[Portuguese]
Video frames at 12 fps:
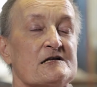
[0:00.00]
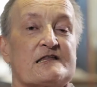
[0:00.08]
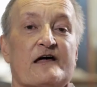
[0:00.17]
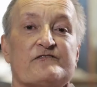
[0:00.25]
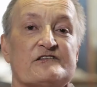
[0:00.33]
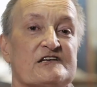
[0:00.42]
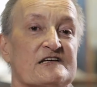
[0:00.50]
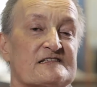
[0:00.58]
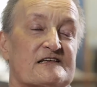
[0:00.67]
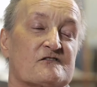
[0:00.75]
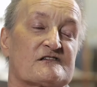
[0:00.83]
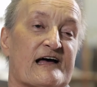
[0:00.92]
Teve
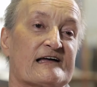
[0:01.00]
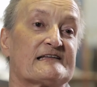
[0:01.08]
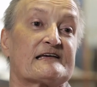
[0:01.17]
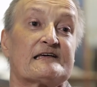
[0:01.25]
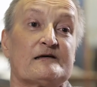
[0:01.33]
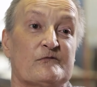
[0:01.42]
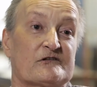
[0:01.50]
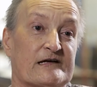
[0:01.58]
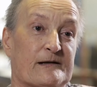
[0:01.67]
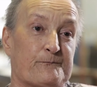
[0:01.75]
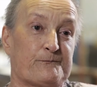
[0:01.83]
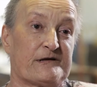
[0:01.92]
dias que eu saí de
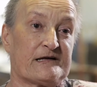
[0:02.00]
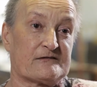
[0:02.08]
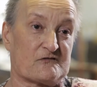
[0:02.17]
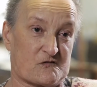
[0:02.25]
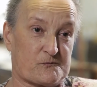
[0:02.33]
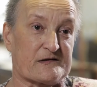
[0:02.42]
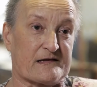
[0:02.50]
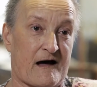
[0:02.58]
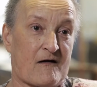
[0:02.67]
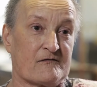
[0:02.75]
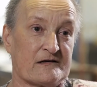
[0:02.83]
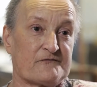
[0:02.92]
quimioterapia do
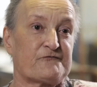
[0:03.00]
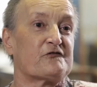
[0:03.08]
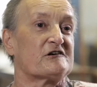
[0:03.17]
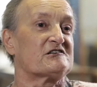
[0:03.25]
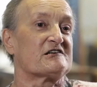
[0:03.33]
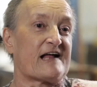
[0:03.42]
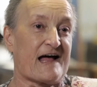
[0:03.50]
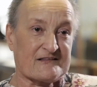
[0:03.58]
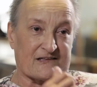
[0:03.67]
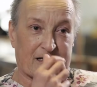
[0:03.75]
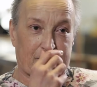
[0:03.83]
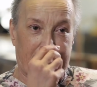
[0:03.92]
hospital e fui
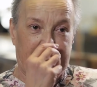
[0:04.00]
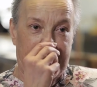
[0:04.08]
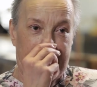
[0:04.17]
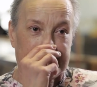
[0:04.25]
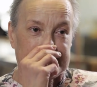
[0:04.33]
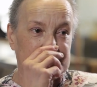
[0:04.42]
direto trabalhar,